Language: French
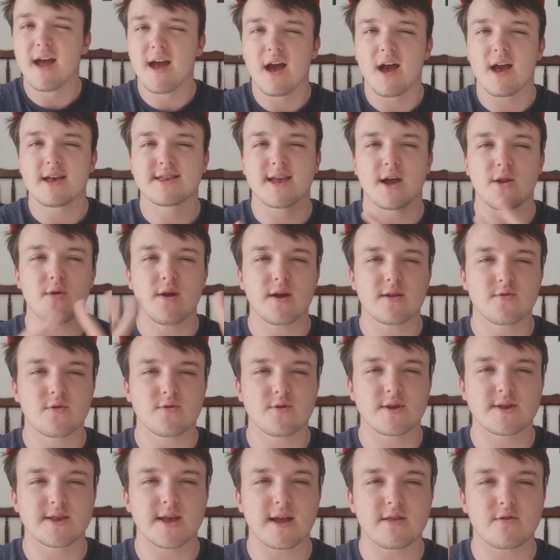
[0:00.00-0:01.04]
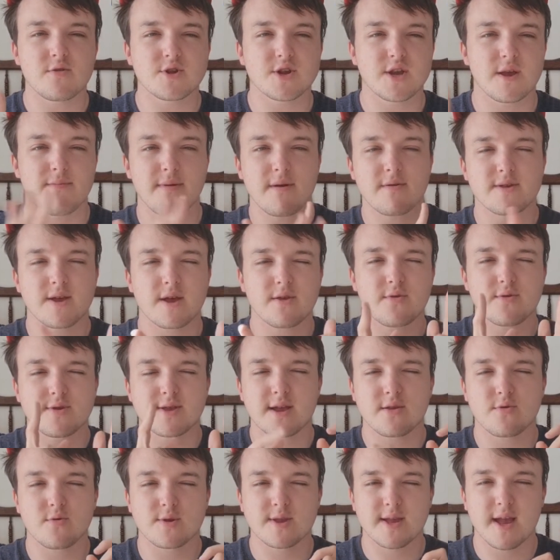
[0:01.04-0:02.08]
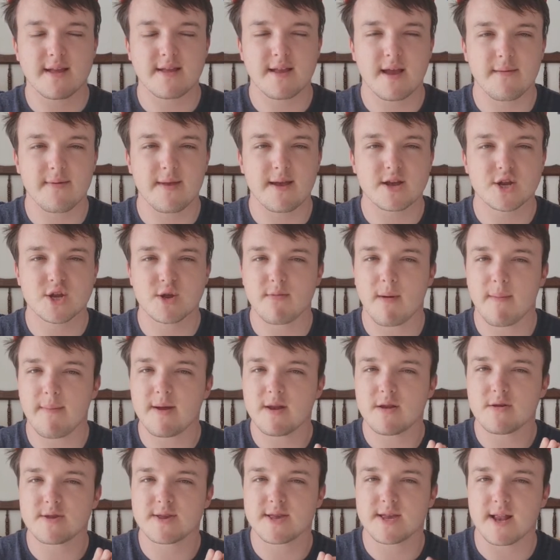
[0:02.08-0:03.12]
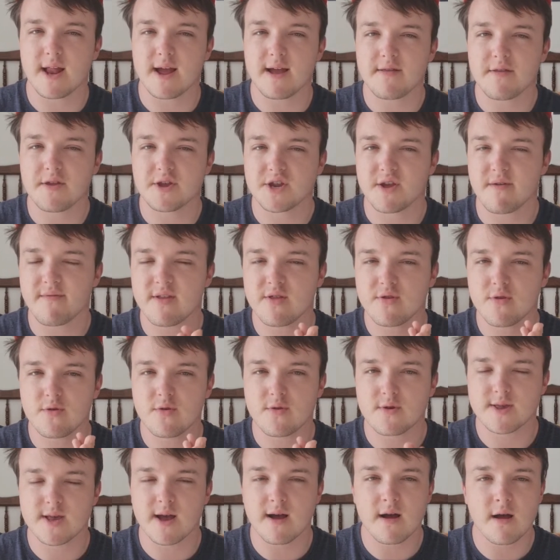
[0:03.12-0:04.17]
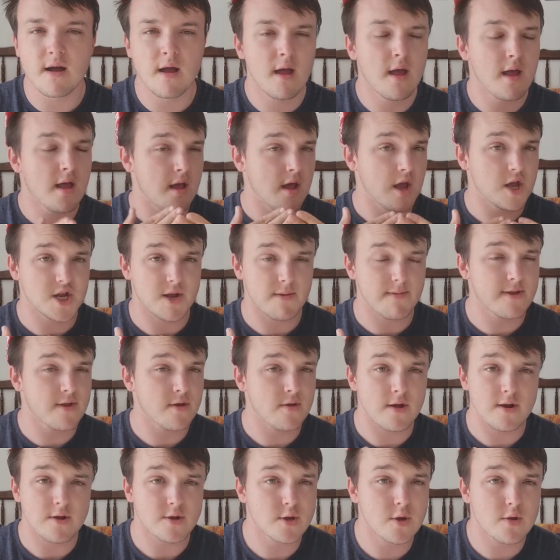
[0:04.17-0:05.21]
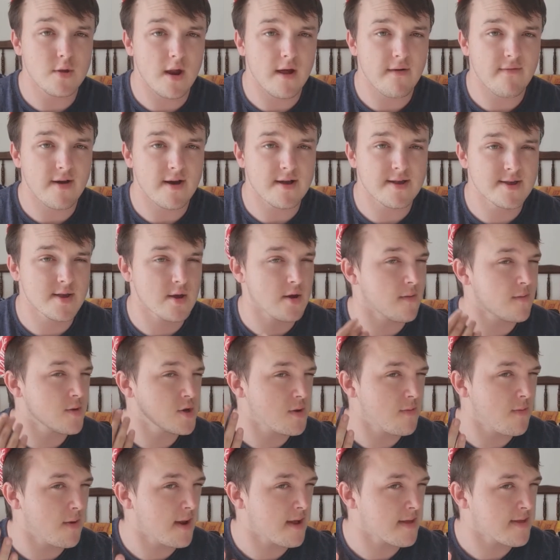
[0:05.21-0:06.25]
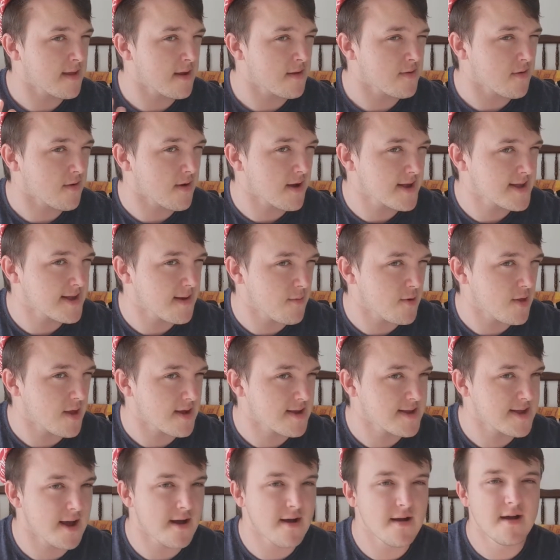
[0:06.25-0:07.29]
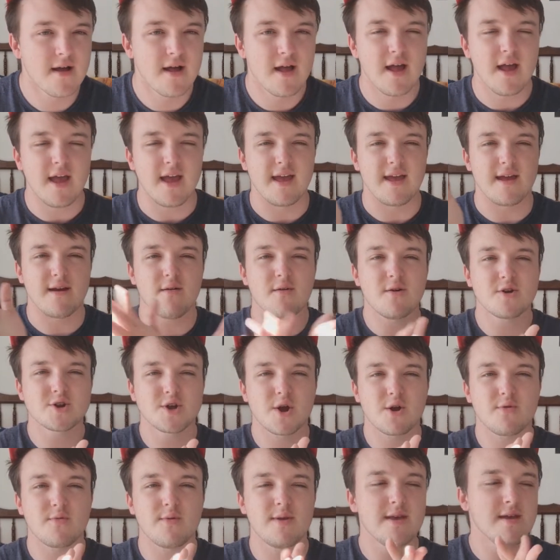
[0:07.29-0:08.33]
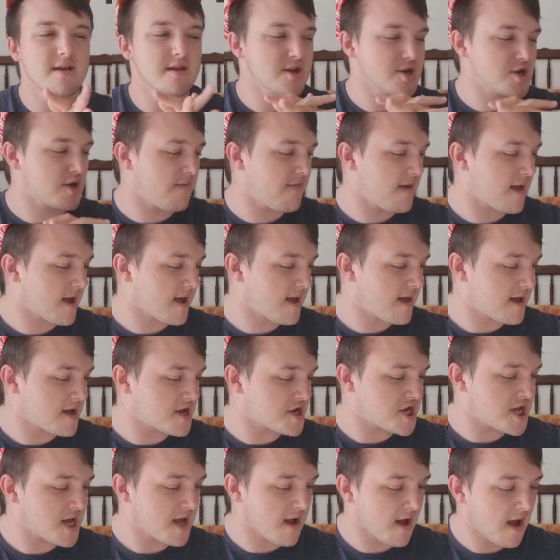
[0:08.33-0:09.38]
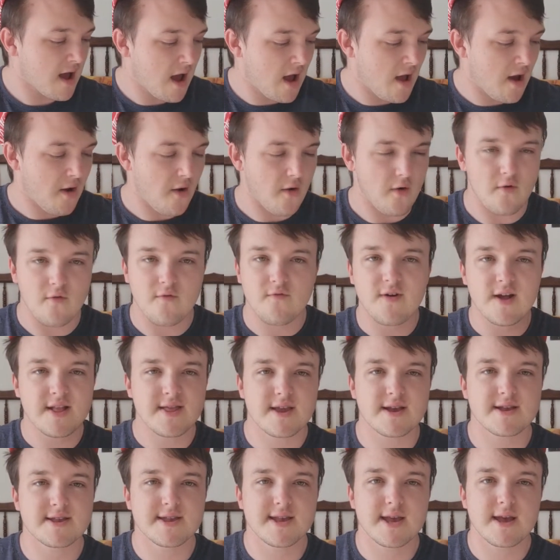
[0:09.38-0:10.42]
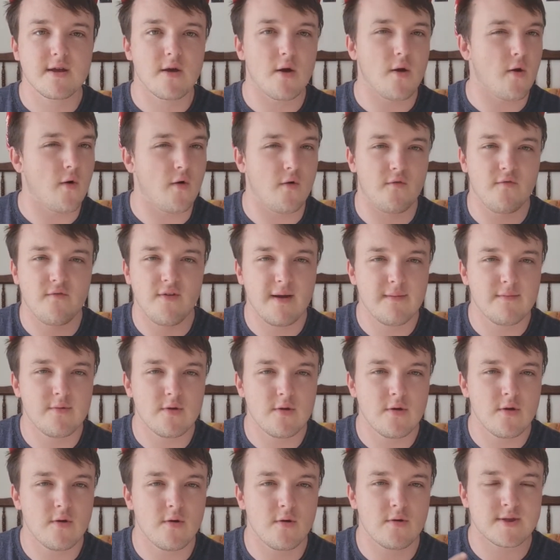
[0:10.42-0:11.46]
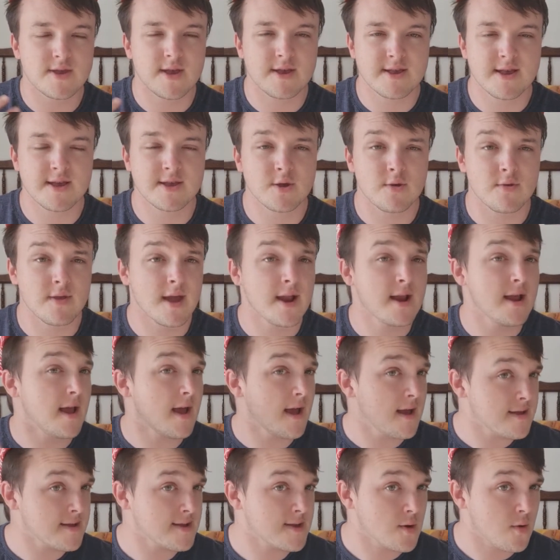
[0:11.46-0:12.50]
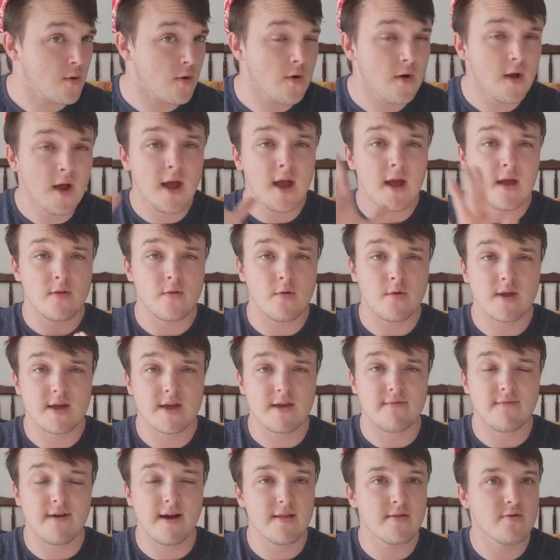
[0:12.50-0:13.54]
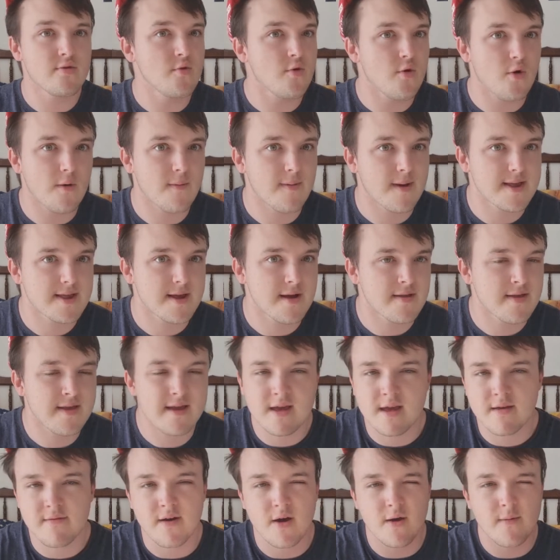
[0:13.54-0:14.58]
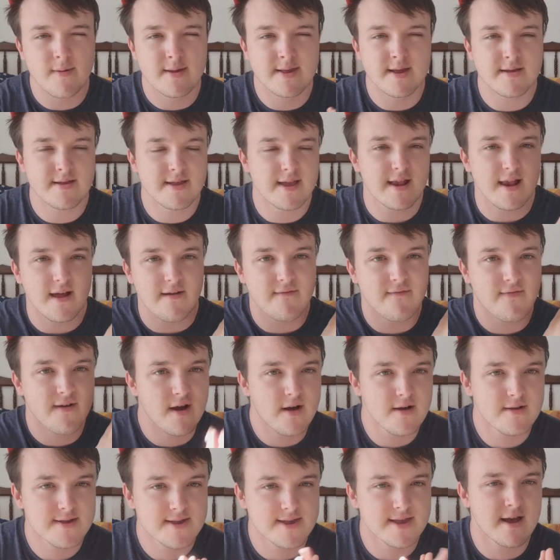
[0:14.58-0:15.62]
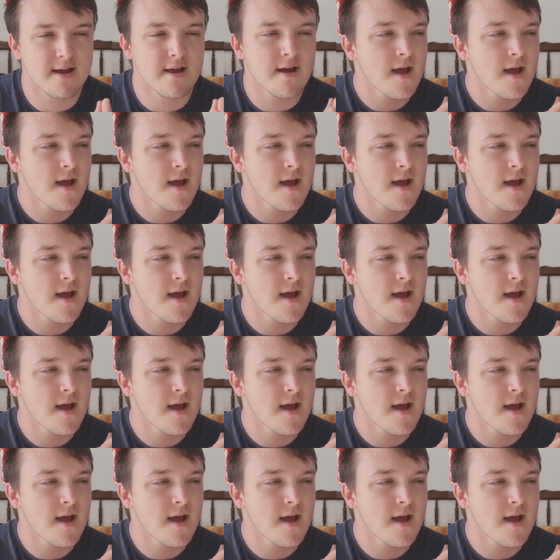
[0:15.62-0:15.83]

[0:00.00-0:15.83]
Salut à toutes et à tous, j'espère que vous allez tous et tous très très bien. Je m'appelle Slide et j'ai 22 ans. J'habite dans le sud de la France, comme tu peux l'entendre grâce à mon accent. Et aujourd'hui, je viens réagir au fantastique, au fabuleux, au sensationnel Enzo, donc qui va nous représenter, qui va représenter la France.